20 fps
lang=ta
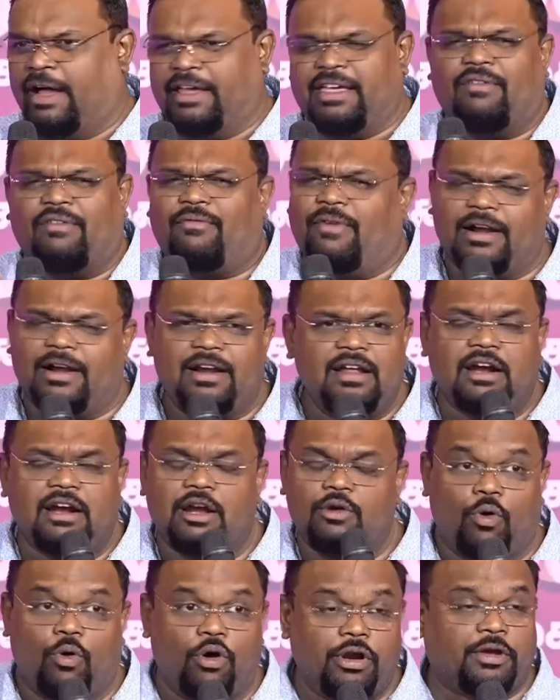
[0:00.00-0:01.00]
ஐயா
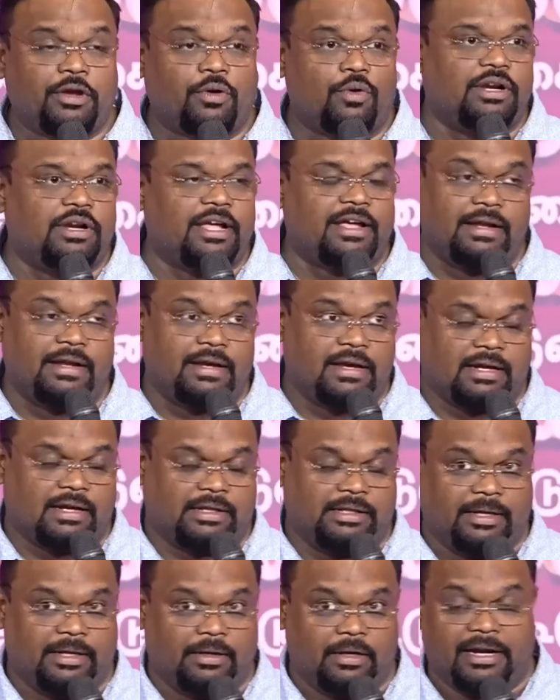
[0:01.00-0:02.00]
வருடங்கள் ஓடிக்கொண்டே
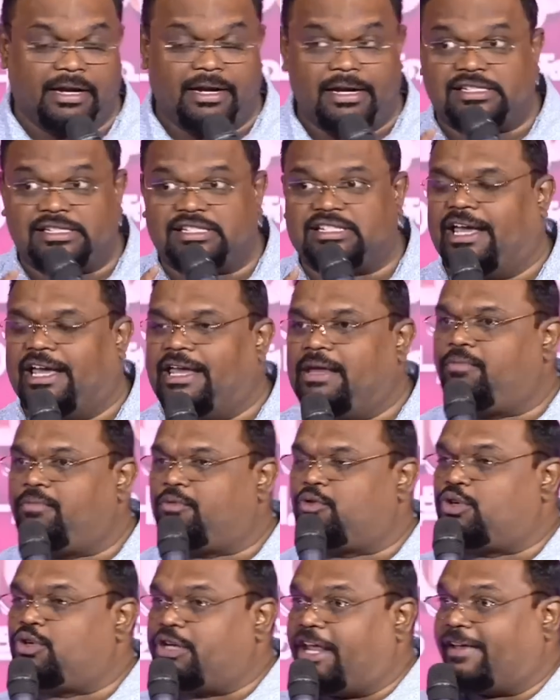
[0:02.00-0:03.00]
இருக்கிறது இட் இஸ் டைம்
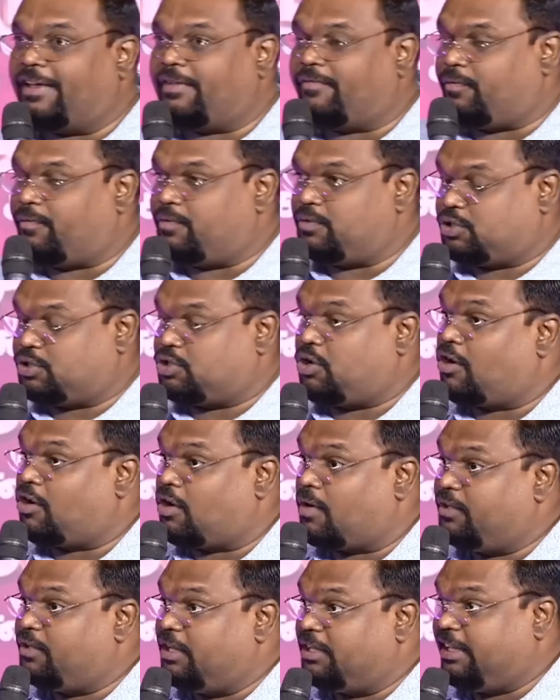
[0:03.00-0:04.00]
டு டேக்
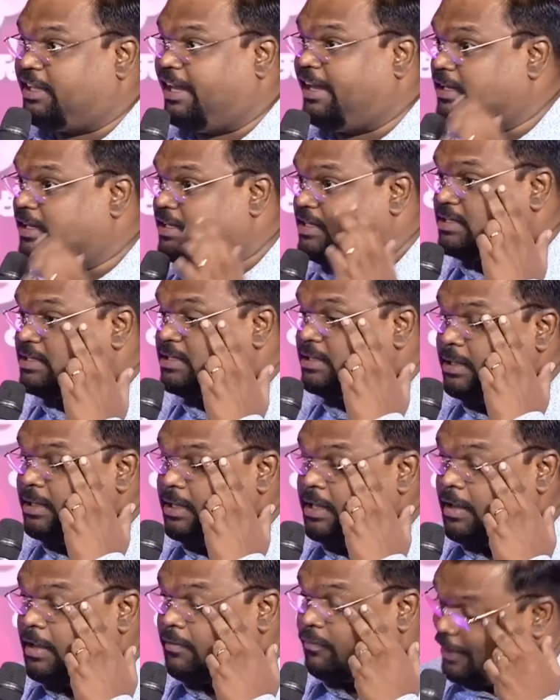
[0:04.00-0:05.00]
ஸ்டாக் ஆஃப் த திங்ஸ்
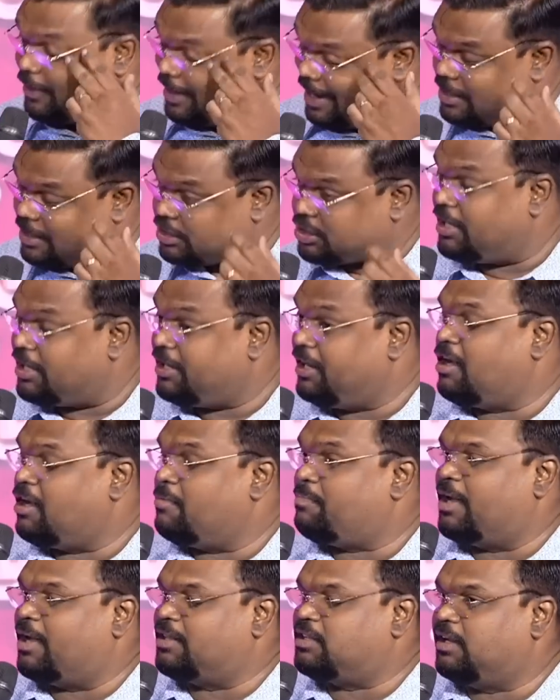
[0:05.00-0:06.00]
ஃபினான்ஸ்ல
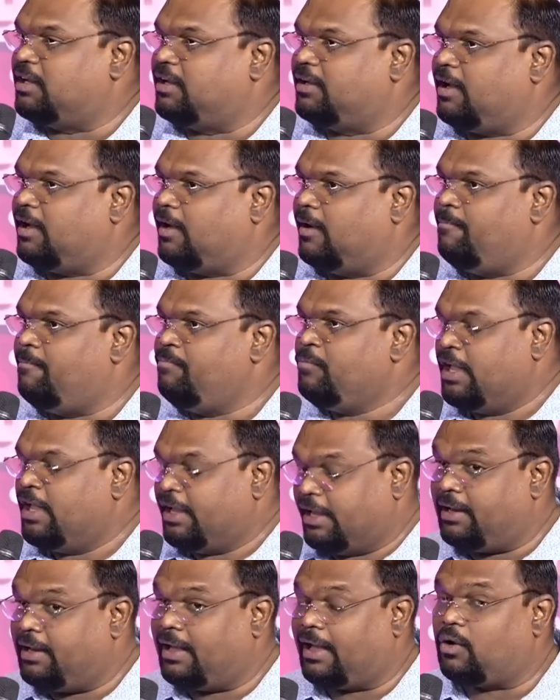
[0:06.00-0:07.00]
நீங்க பாத்தீங்கன்னா
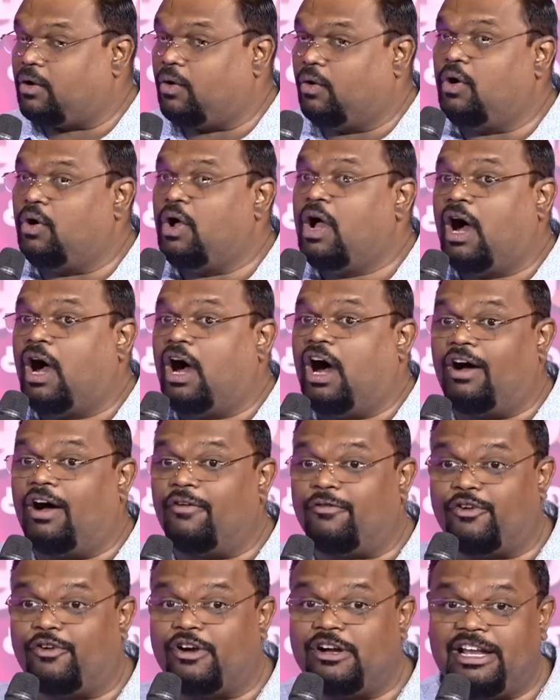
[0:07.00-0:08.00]
எல்லாரும்
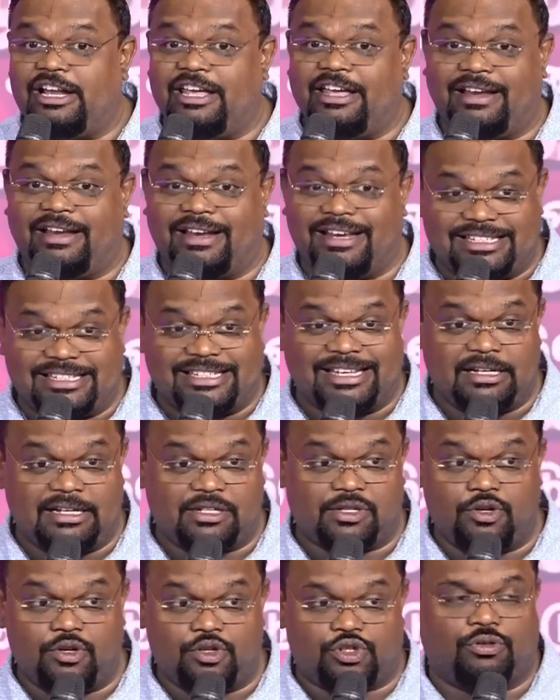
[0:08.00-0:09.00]
ஹாஃப் அர்லி
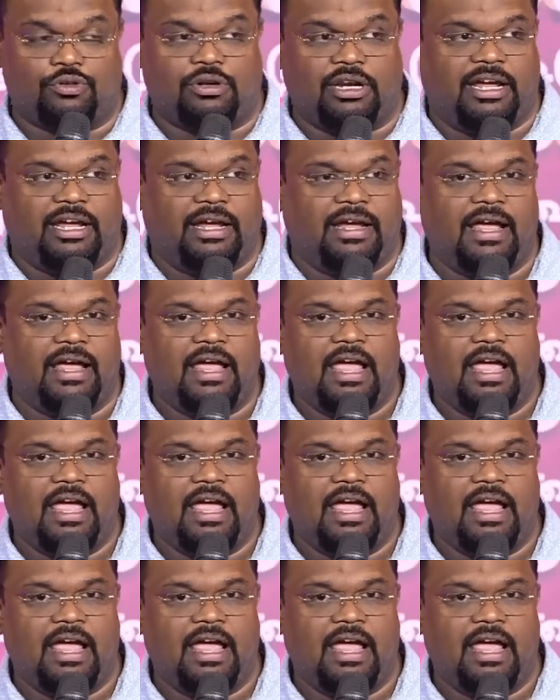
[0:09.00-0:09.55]
ரிசல்ட்னு சொல்லி